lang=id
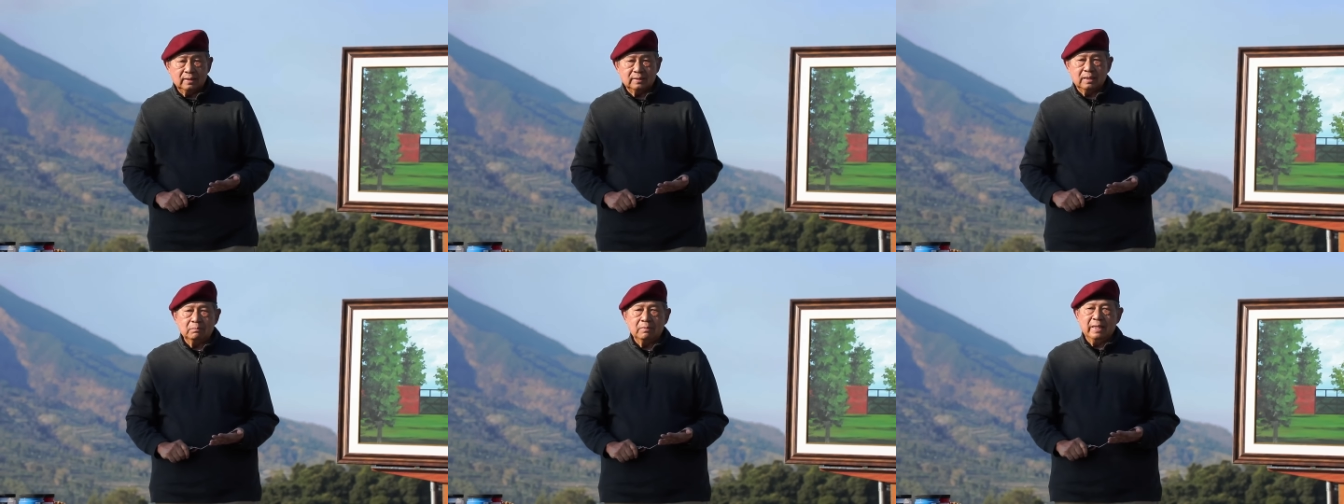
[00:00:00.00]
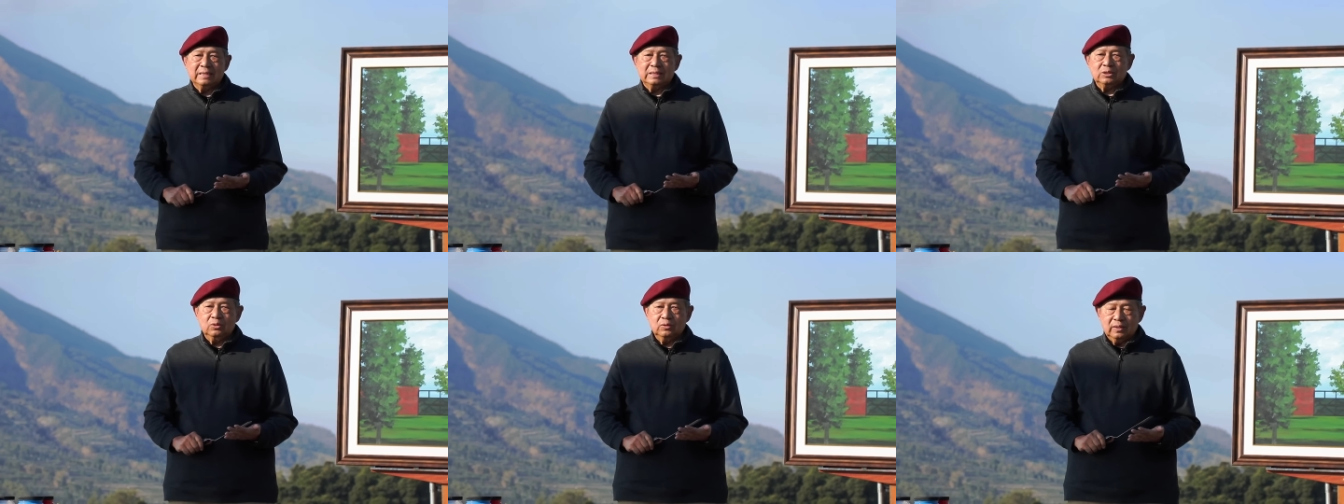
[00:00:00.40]
ada
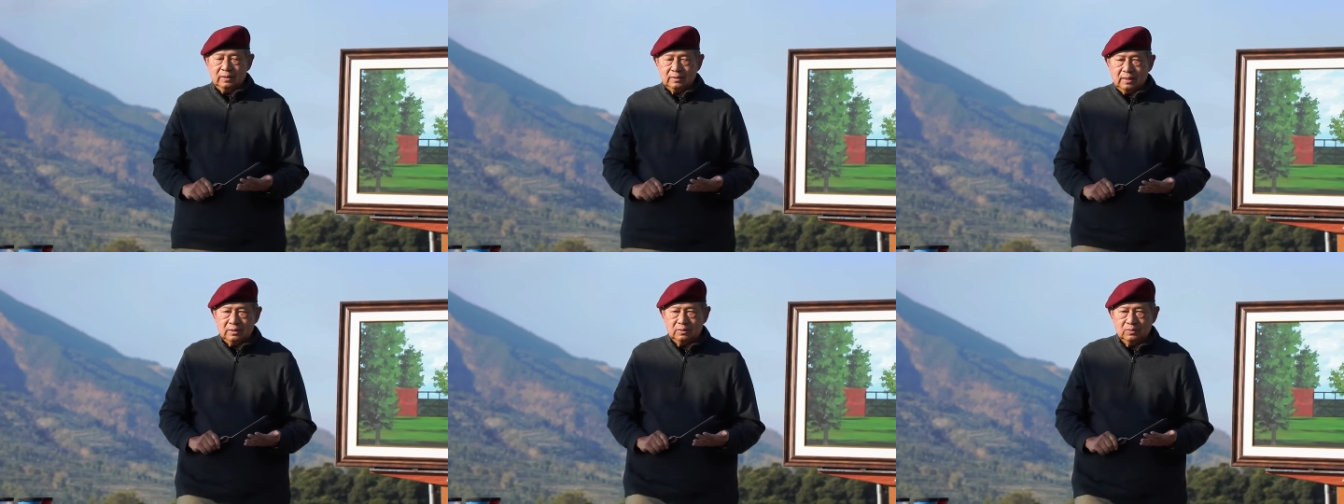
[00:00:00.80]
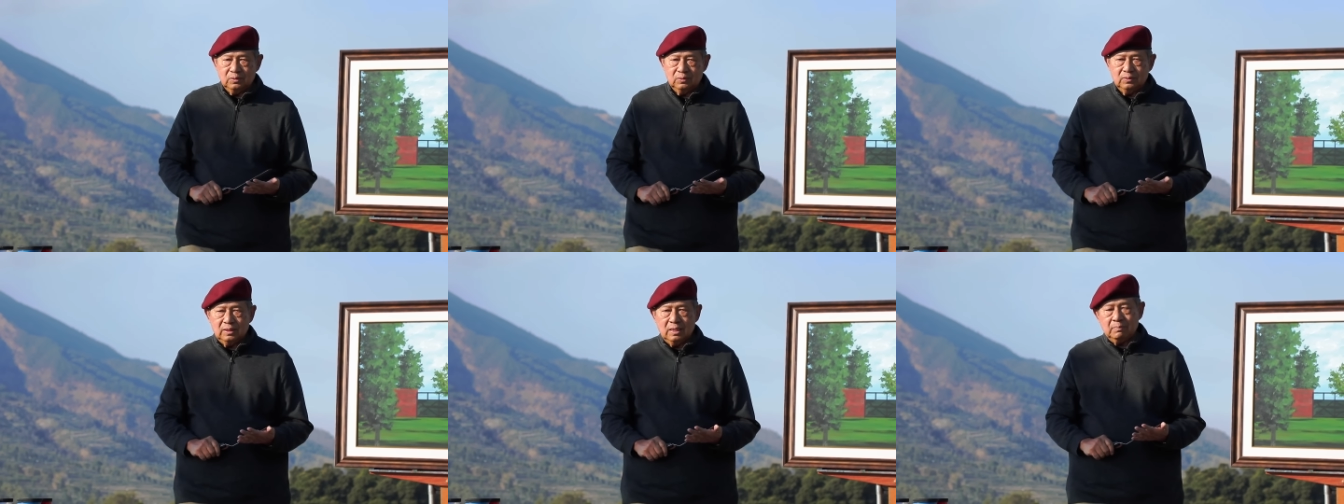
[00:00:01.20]
maestro kita
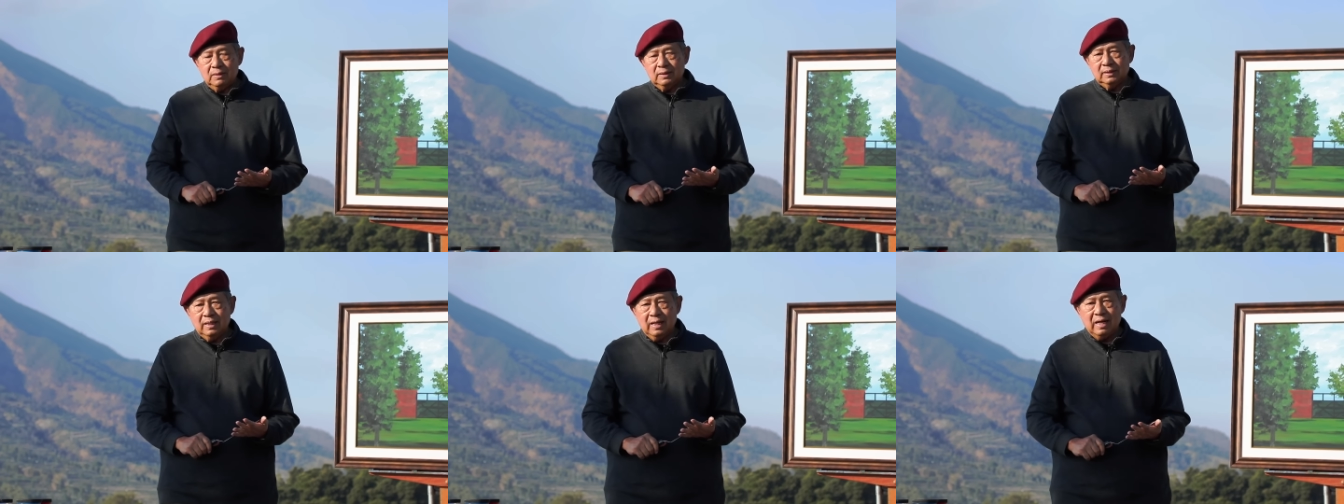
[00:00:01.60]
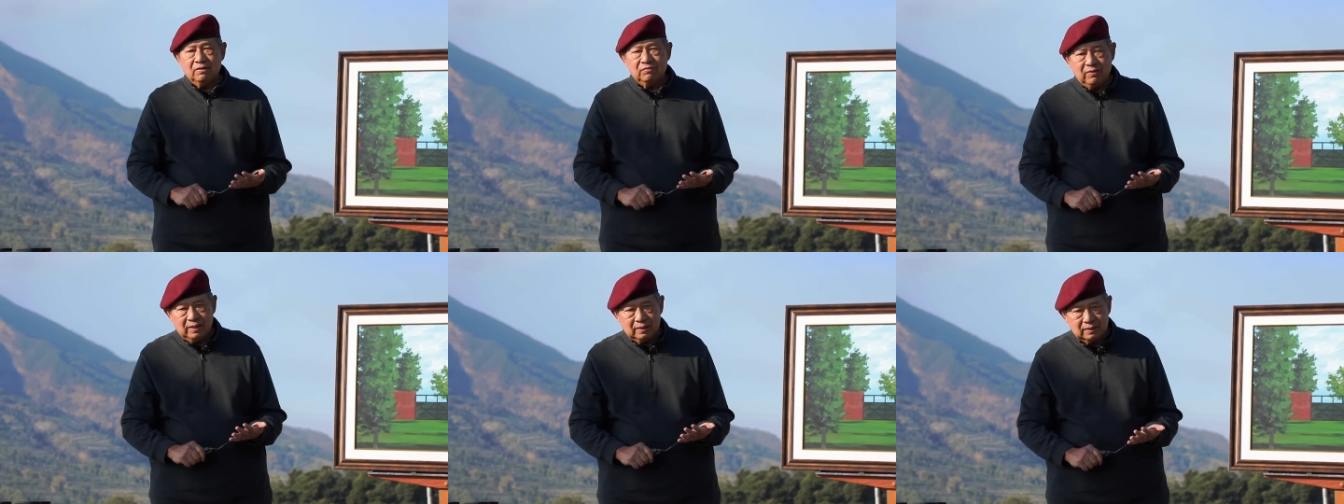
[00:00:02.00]
dulu namanya
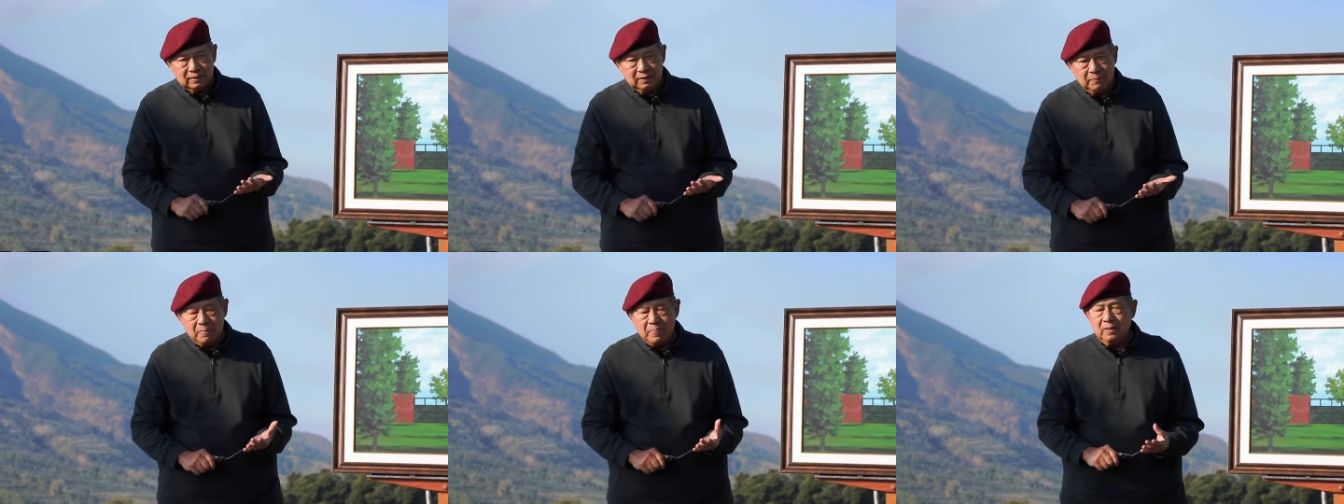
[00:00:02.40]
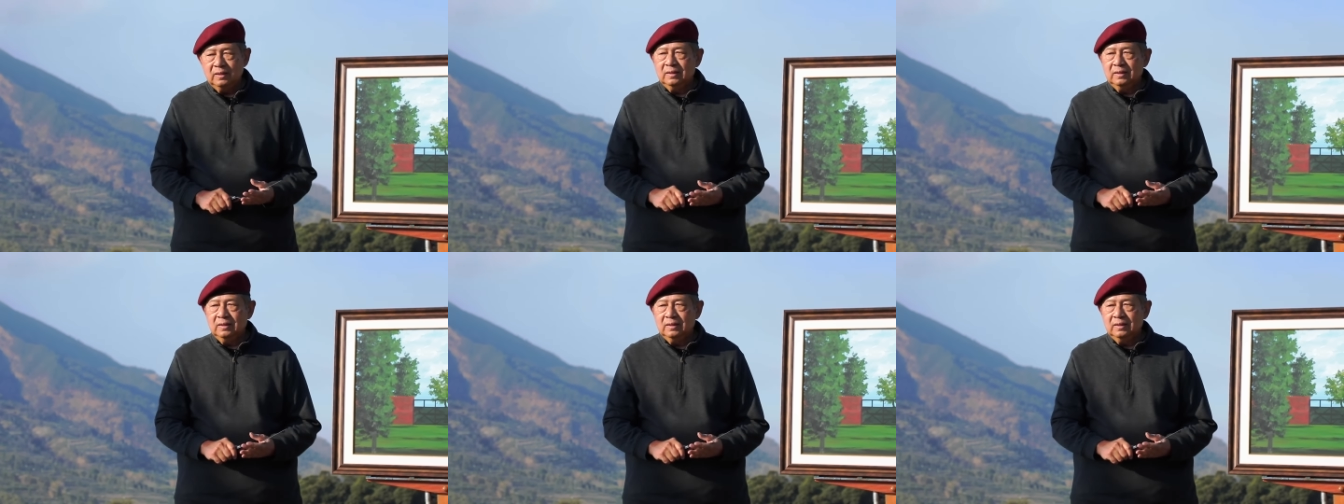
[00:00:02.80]
Avandi.